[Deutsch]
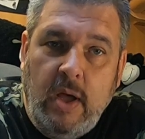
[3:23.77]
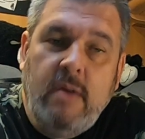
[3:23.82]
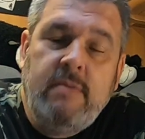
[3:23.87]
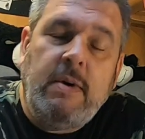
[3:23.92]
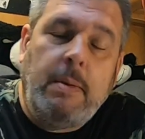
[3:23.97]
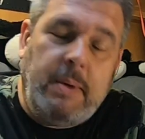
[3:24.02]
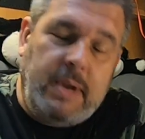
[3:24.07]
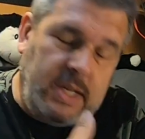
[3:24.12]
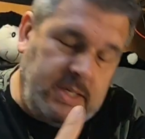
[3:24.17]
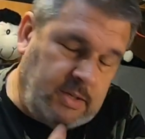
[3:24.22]

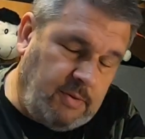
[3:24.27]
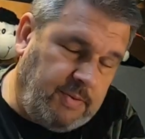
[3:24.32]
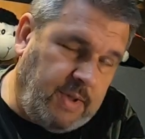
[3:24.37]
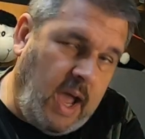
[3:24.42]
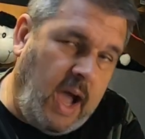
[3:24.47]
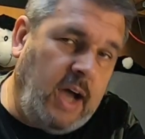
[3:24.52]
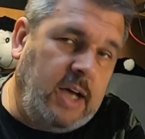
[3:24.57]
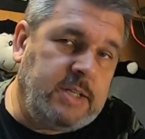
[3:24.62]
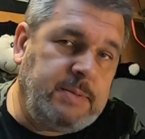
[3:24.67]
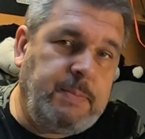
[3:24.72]
Wenn man das auf
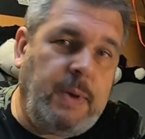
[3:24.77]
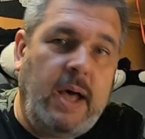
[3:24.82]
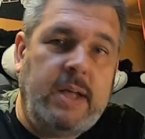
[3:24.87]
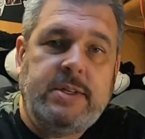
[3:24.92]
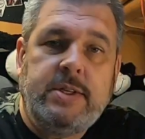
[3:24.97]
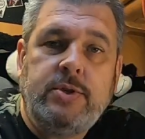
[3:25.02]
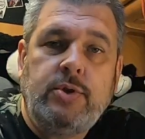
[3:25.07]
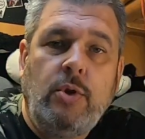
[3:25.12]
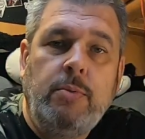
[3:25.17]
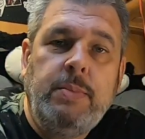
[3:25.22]

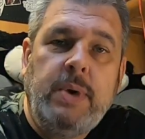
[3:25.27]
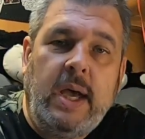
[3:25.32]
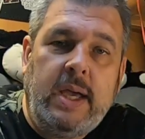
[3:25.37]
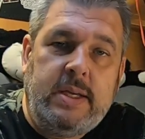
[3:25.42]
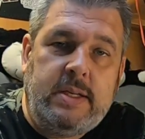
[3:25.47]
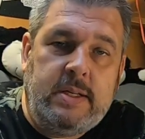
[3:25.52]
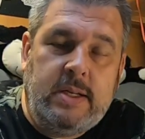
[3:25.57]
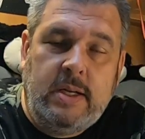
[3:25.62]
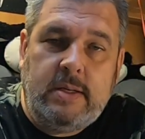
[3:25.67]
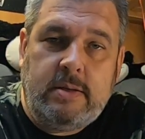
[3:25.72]
Jahresbasis
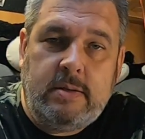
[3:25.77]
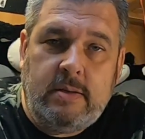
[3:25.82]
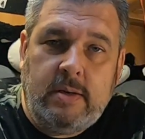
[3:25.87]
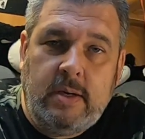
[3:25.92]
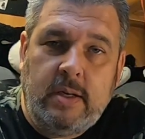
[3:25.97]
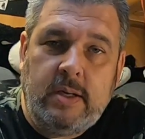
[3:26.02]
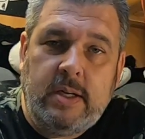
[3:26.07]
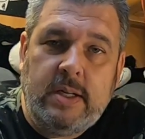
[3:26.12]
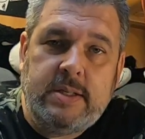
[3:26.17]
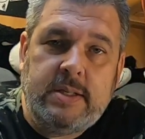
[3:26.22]
umrechnet,
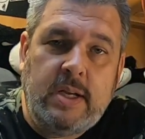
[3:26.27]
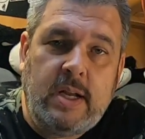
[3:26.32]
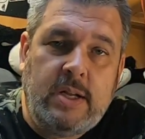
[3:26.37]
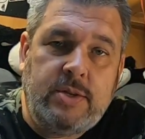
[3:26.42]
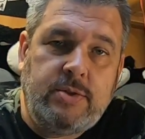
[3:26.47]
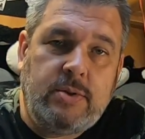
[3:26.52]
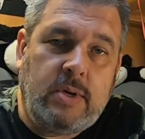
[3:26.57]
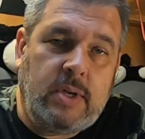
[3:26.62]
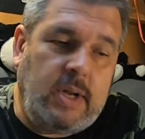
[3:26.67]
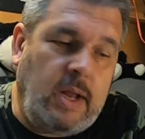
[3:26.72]
ne, das sind
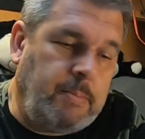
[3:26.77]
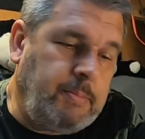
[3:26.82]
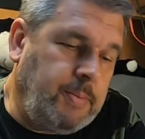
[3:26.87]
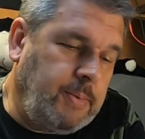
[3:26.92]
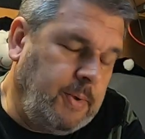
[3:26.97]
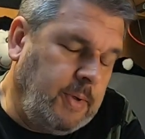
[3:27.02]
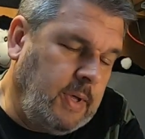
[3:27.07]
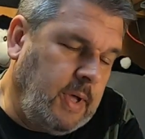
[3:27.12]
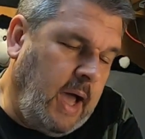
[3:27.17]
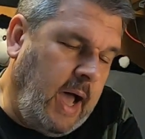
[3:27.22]
also knapp
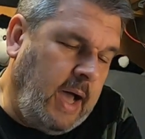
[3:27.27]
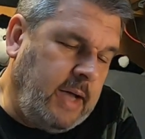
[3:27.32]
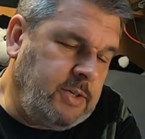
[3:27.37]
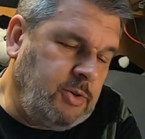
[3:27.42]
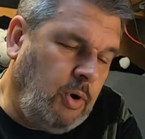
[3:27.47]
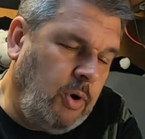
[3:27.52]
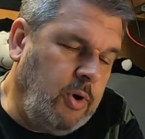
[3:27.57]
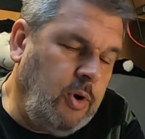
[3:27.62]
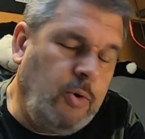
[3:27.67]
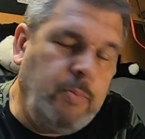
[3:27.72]
äh, 8
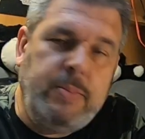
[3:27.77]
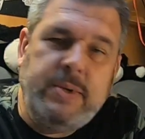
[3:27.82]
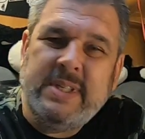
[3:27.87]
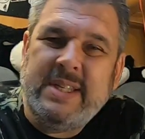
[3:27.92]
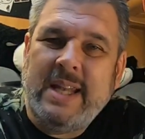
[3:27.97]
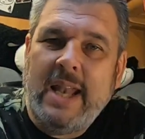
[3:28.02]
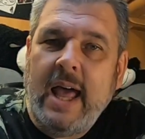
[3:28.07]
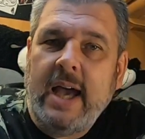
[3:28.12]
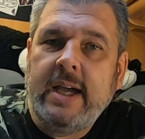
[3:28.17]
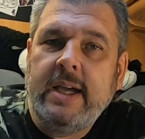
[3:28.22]
Euro
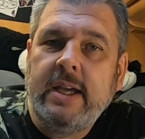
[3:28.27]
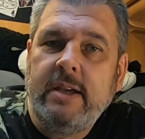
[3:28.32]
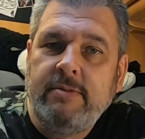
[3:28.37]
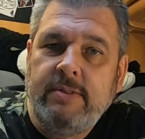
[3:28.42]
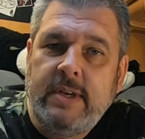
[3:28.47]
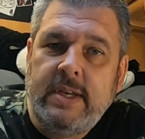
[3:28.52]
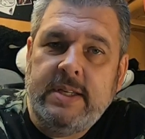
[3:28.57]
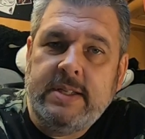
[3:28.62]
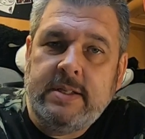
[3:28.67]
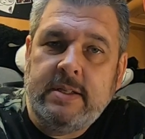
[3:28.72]
bislang
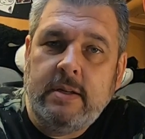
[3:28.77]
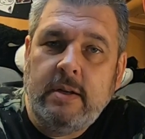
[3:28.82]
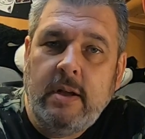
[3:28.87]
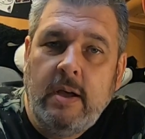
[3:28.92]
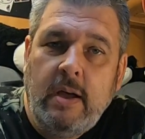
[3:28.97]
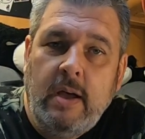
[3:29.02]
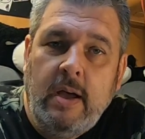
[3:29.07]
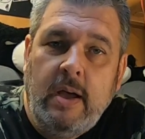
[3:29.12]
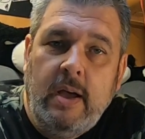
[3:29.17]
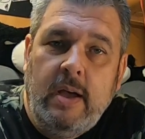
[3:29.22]
gewesen,
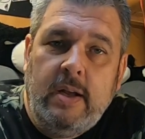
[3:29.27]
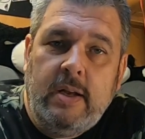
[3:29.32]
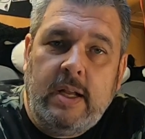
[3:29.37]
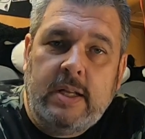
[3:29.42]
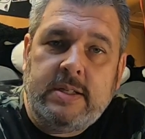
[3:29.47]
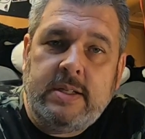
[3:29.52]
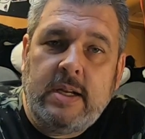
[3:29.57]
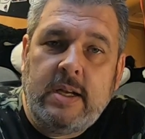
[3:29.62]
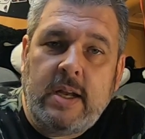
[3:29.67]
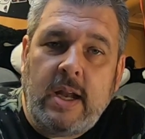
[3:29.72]

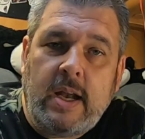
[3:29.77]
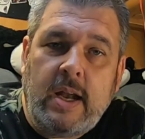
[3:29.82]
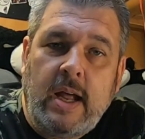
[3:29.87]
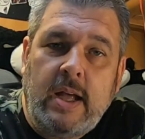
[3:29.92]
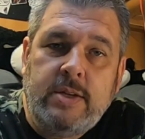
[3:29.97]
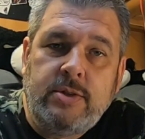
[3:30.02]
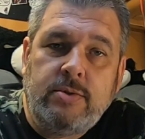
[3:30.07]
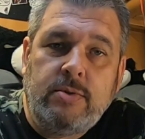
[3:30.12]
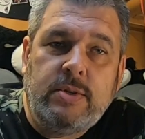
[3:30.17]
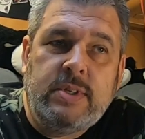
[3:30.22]
das sind dann
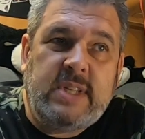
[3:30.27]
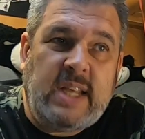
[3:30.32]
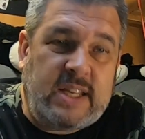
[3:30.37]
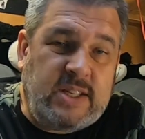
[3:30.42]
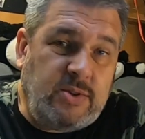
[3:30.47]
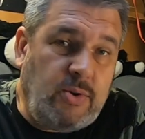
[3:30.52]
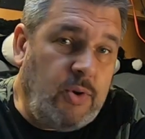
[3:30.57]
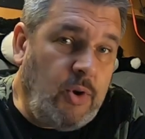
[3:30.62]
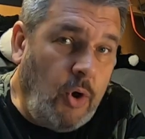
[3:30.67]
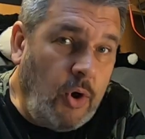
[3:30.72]
also
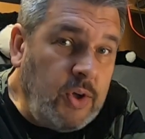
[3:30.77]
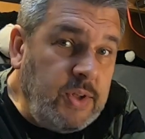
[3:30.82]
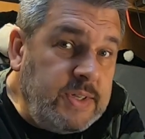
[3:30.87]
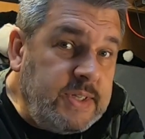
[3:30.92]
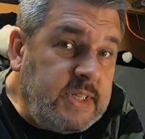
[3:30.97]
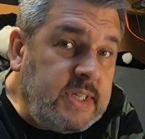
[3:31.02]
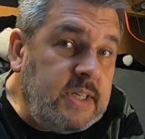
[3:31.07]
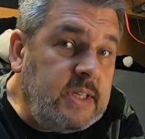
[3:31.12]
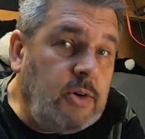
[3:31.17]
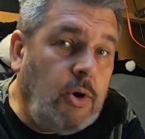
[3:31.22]

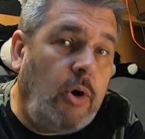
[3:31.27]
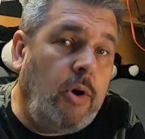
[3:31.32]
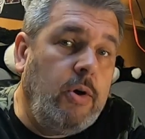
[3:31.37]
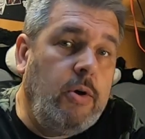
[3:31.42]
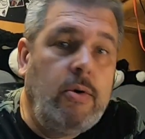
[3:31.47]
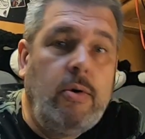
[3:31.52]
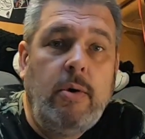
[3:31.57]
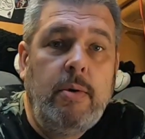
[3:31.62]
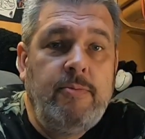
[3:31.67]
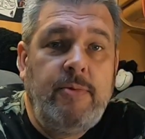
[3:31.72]
96
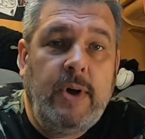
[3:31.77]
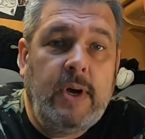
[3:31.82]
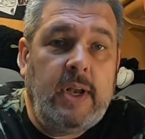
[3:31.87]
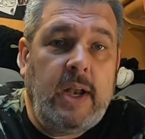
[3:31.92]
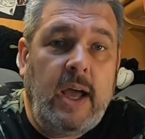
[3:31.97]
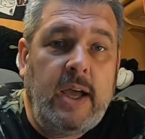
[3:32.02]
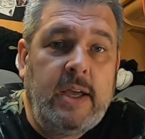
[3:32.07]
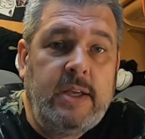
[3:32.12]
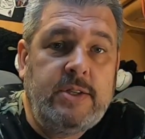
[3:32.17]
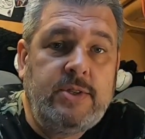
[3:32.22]
Euro im
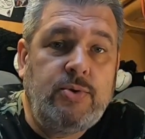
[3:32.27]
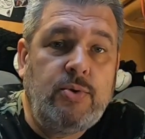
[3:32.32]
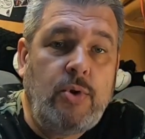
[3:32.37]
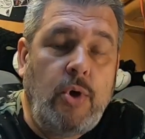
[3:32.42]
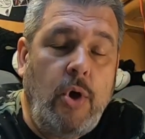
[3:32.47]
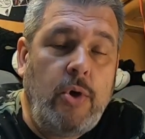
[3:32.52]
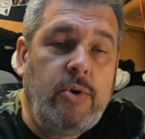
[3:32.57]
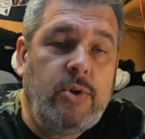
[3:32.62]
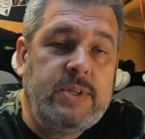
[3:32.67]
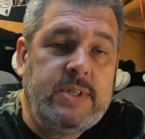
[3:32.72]
Vergleich zu
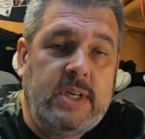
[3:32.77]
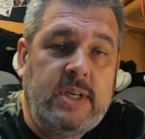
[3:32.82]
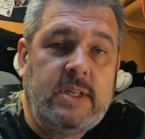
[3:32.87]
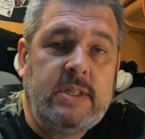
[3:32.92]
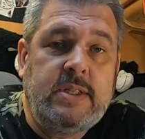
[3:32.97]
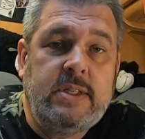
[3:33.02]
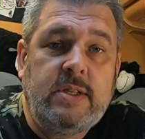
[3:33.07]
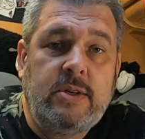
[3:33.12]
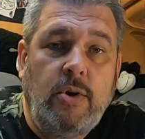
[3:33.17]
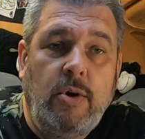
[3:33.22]

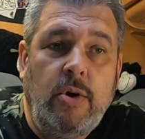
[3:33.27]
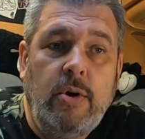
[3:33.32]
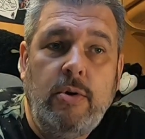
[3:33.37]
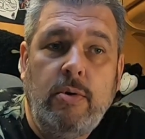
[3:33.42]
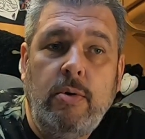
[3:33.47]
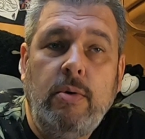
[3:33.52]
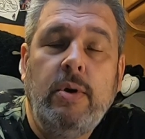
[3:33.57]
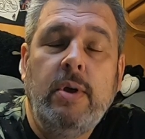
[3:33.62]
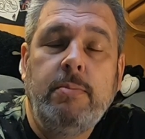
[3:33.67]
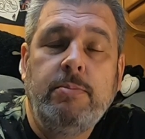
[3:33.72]
69
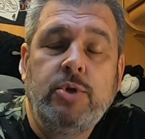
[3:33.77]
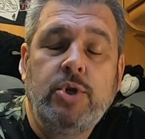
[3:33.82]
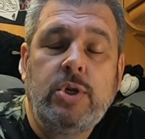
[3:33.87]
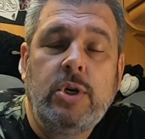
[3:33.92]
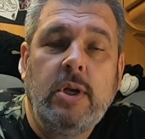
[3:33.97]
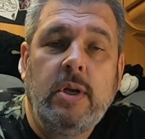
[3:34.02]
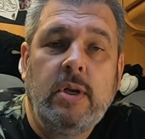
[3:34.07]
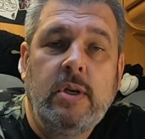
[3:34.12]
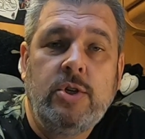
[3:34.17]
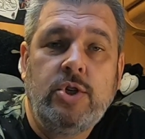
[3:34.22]
Euro im
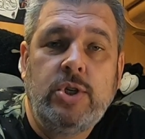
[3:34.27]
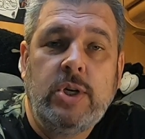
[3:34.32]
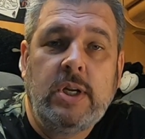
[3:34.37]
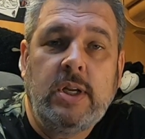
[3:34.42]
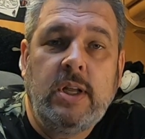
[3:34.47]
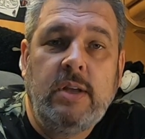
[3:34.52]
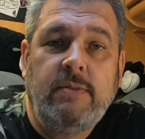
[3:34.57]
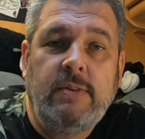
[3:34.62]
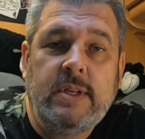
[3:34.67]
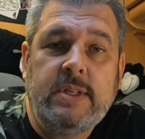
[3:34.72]
äh, Schnitt
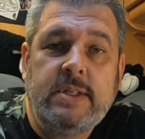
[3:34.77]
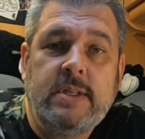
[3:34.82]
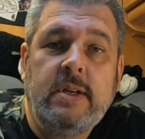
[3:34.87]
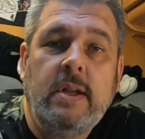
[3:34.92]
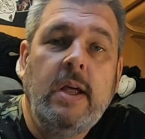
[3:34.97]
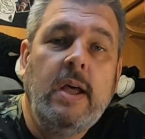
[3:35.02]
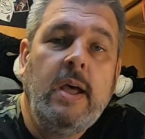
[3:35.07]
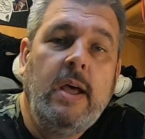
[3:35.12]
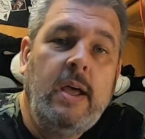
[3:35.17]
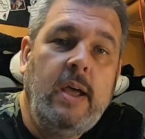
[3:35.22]

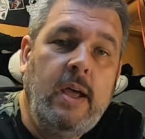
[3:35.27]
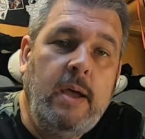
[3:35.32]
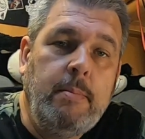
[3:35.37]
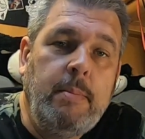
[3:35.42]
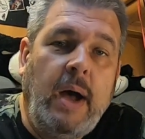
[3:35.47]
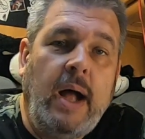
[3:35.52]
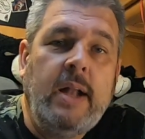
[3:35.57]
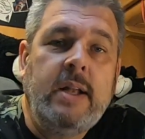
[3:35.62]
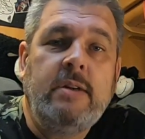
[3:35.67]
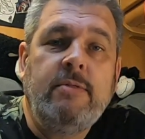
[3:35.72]
gewesen, im
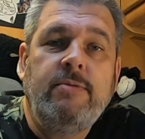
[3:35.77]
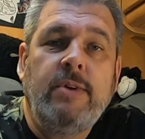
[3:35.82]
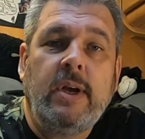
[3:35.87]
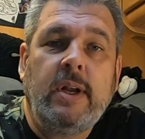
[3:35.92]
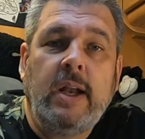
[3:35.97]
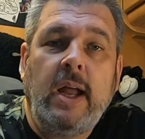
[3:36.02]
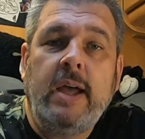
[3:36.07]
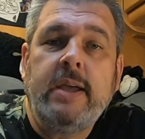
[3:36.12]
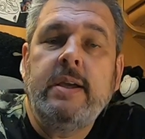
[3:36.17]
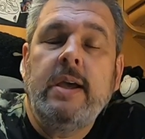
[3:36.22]
alten
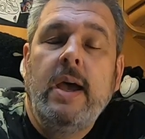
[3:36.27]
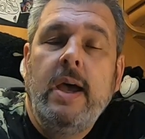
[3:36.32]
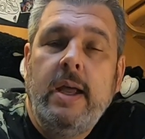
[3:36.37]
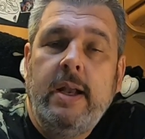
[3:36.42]
Vergleich.